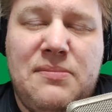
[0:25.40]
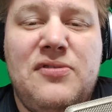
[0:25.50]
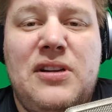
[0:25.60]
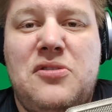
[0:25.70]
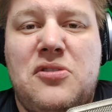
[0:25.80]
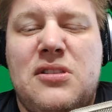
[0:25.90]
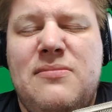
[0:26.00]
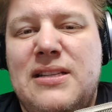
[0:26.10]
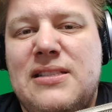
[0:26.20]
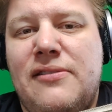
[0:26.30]
Aber ich würde natürlich
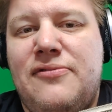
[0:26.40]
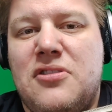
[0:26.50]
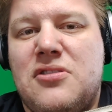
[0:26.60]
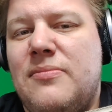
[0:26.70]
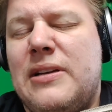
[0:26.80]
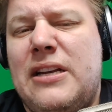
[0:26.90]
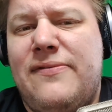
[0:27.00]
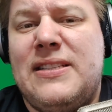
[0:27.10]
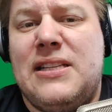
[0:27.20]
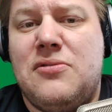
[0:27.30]
trotzdem die Insel erforschen, um
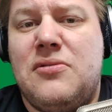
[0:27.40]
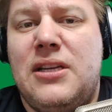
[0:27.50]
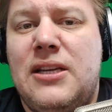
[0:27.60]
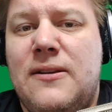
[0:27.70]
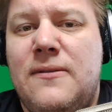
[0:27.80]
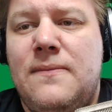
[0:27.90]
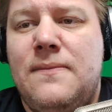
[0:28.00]
gerade Wasser zu kriegen.